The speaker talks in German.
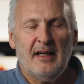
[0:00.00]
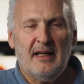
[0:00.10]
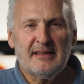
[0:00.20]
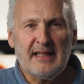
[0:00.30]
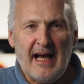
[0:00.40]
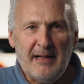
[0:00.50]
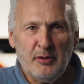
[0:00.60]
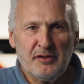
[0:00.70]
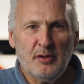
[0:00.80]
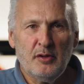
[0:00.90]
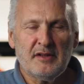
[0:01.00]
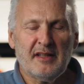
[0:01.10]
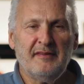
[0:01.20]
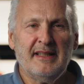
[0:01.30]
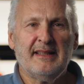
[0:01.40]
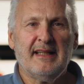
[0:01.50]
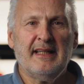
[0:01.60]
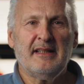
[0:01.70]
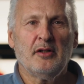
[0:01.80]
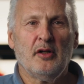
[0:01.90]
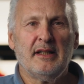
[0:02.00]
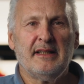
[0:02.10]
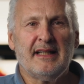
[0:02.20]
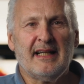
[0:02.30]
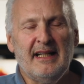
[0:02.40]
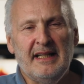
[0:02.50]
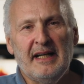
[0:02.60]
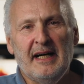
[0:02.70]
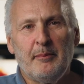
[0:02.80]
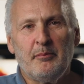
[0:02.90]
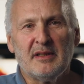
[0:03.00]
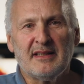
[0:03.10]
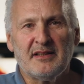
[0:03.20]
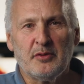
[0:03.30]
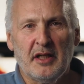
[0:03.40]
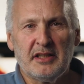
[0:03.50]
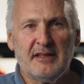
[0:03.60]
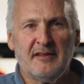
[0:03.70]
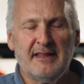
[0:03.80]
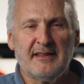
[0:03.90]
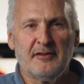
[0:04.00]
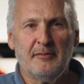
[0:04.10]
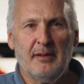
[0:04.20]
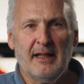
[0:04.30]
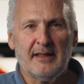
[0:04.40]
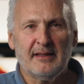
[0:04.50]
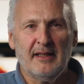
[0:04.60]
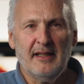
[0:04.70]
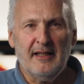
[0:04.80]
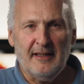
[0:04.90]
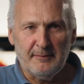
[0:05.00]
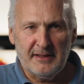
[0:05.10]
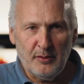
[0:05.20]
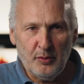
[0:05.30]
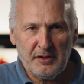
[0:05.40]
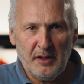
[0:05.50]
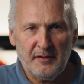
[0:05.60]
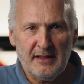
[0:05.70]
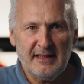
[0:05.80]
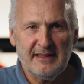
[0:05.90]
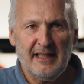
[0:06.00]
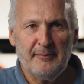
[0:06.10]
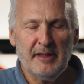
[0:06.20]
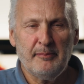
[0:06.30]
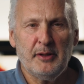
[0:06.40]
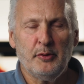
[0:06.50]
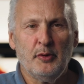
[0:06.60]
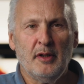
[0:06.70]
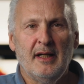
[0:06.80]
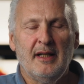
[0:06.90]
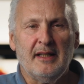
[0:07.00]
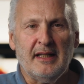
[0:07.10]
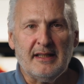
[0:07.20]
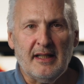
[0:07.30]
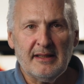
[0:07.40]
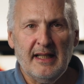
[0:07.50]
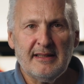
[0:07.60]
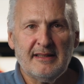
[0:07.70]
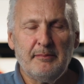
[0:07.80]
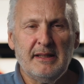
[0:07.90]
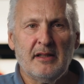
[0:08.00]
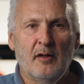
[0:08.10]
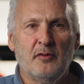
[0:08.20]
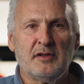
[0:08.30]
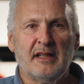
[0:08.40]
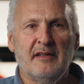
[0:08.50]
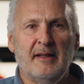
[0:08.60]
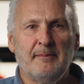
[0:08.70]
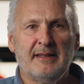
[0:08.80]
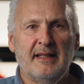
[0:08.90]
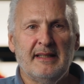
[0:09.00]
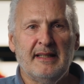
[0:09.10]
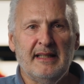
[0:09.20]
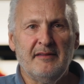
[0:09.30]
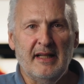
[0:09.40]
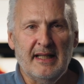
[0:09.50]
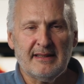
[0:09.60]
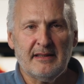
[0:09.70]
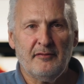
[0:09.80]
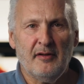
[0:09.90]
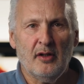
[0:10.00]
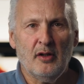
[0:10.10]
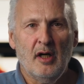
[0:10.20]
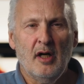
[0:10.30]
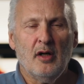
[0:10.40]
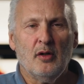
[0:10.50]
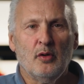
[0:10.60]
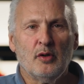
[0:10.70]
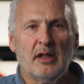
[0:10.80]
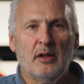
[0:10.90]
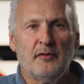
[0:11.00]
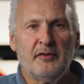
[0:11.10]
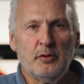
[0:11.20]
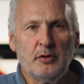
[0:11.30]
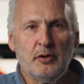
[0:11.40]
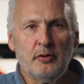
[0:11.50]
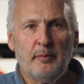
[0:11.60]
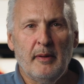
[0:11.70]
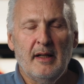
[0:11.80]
Als armes Göl servierte ich Ihnen heute kleine Happen sensorisches Wissen kompakt. Haben Sie Lust auf das gesamte Menü? Ja, dann gehen Sie bitte auf unsere Webseite IWS-TV oder auf YouTube.